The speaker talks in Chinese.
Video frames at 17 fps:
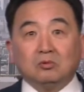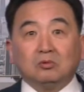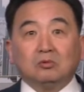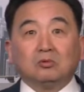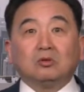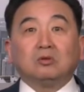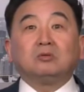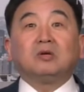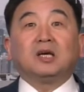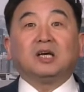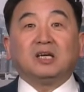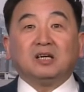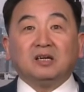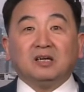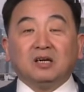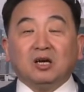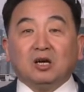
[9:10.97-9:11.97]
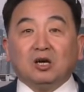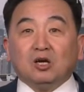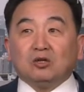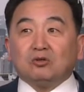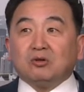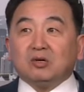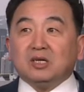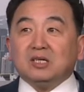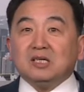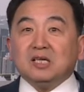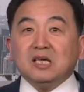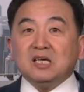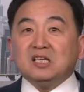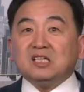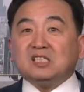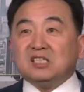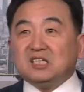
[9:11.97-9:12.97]
对不对？所以
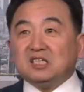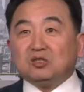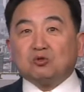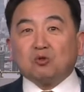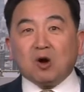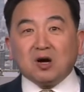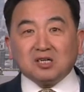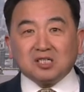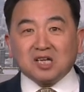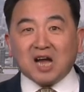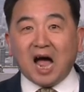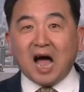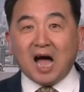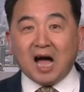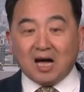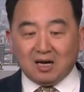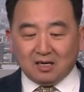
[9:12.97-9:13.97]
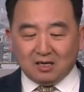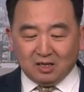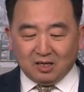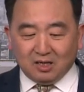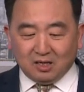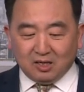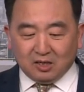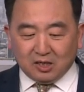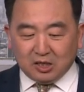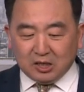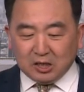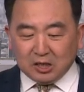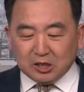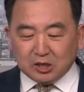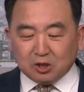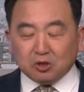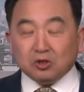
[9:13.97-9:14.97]
一起装傻。
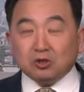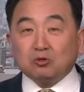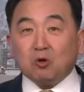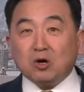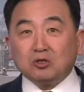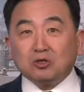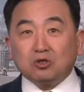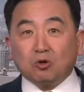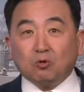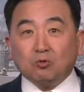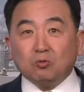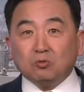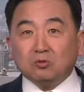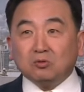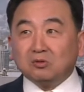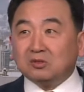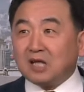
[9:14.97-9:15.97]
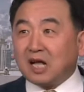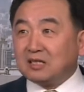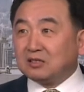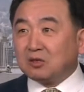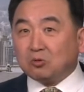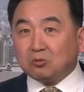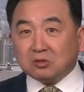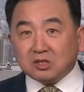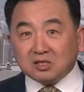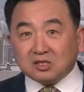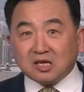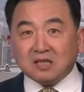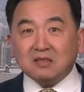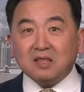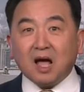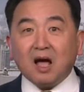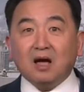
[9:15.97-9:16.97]
一曲装怂，但都是
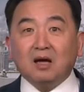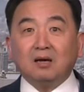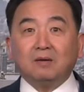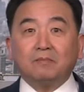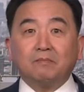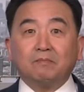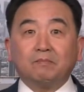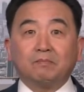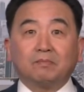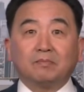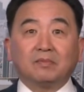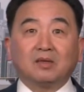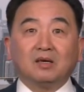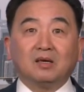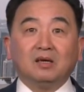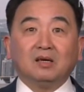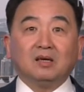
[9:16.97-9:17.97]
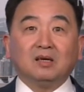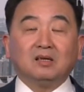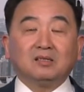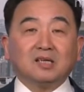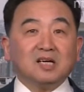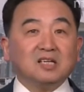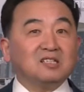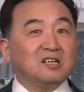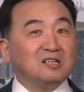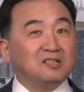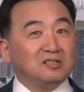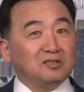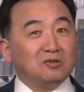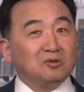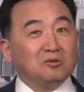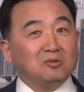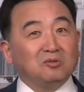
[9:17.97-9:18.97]
真的。这事儿你
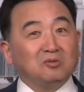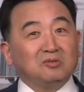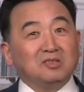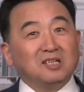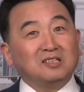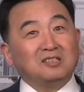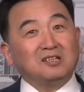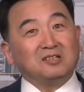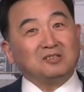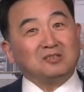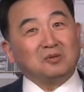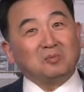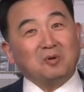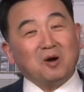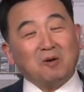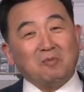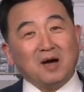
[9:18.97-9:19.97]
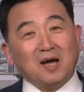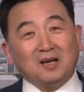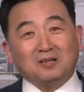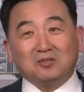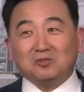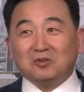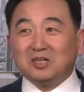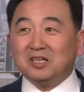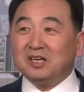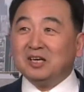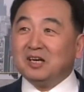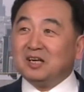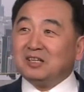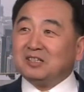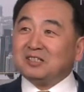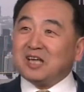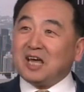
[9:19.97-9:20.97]
就这事儿你就不好办了。所以
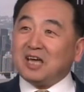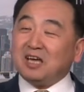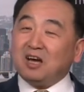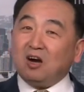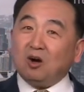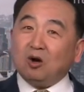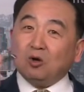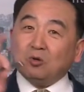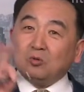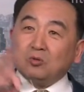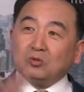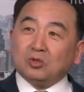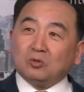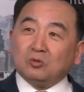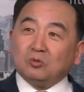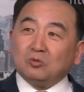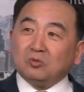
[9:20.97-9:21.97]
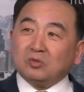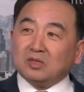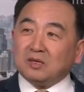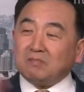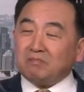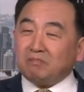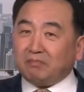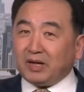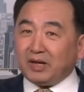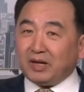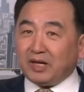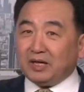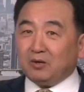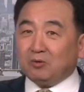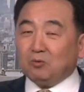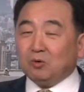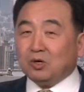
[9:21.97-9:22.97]
在欧洲跟
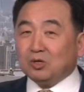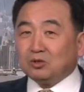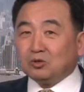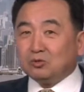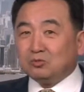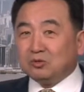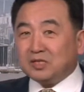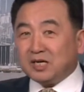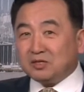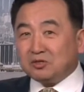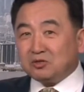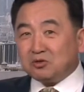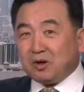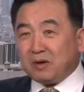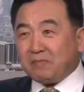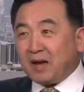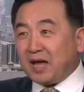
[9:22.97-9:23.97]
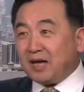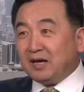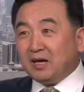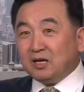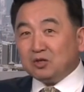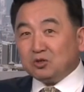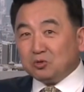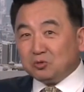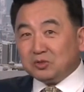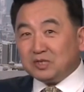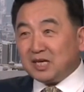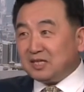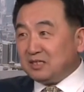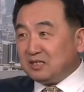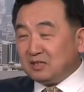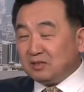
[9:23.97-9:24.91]
美国出现衰败、出现